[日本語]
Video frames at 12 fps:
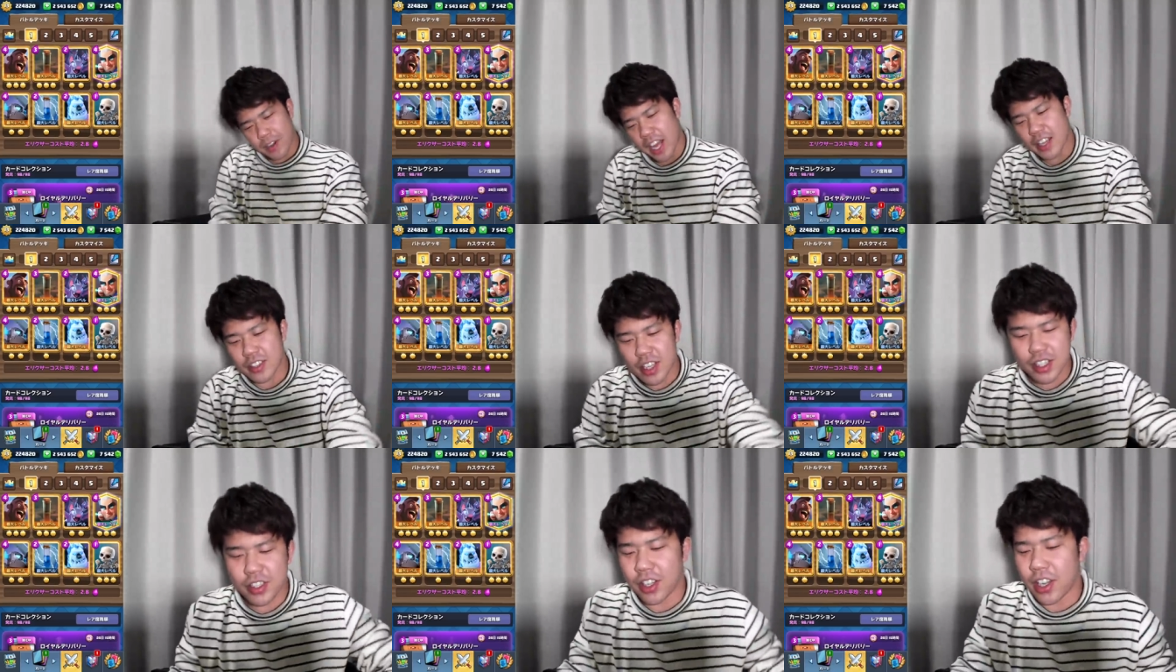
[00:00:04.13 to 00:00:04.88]
大丈夫で
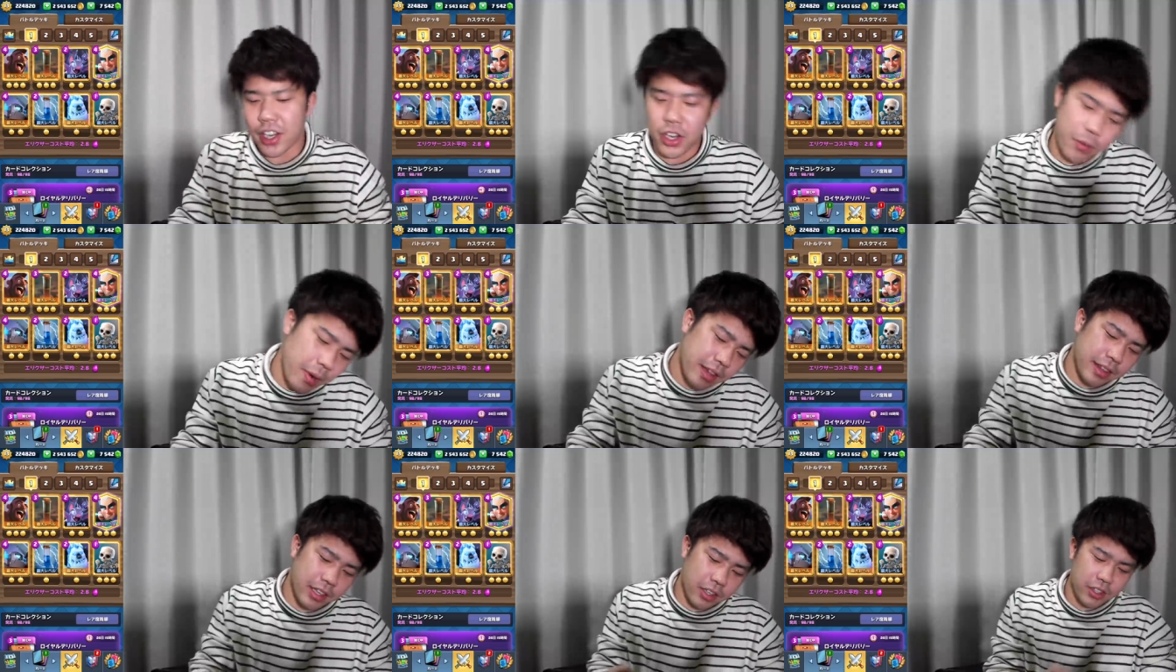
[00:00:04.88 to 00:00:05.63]
す。今日もやっ
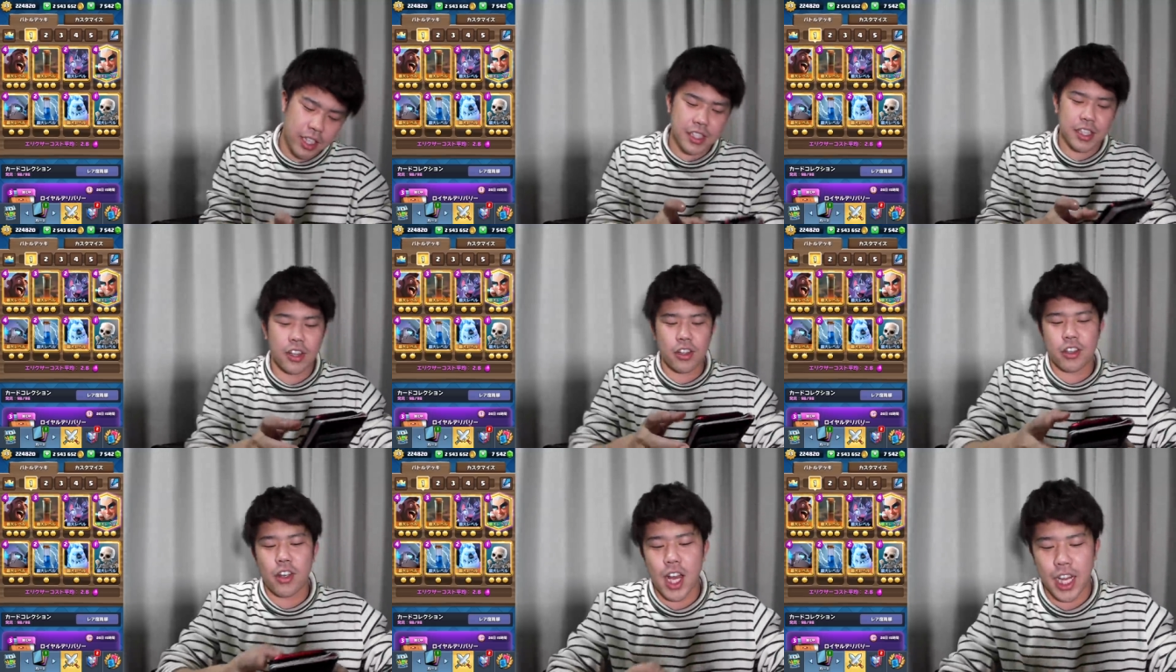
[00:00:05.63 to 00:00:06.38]
ていくんですけど、今
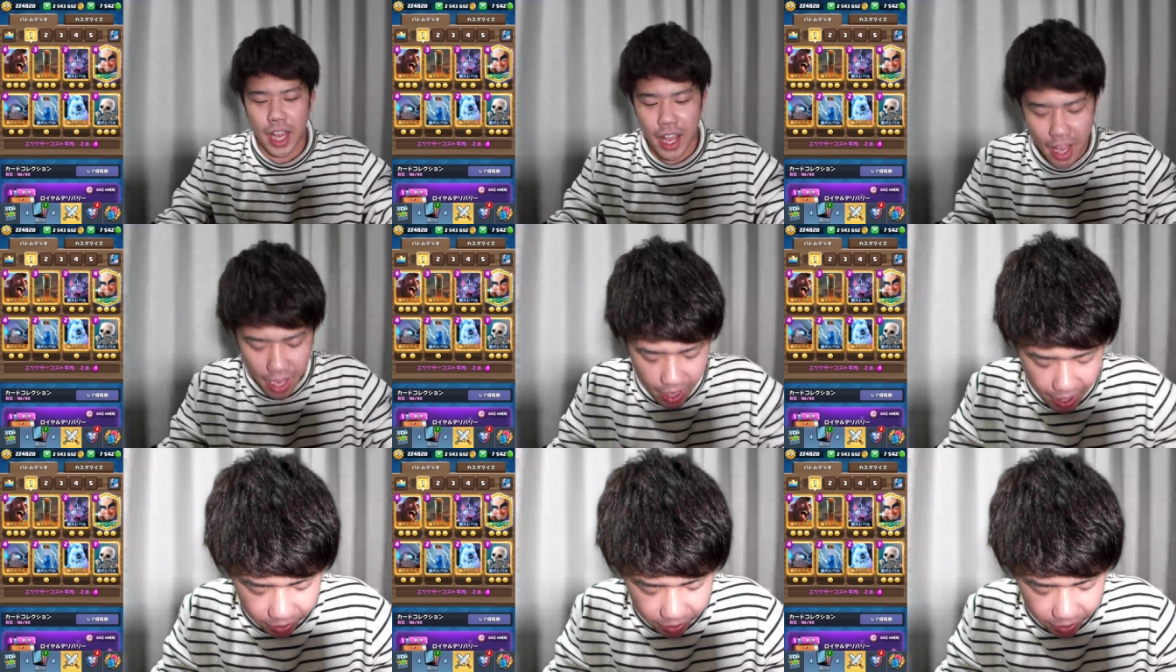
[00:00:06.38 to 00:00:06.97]
日はね、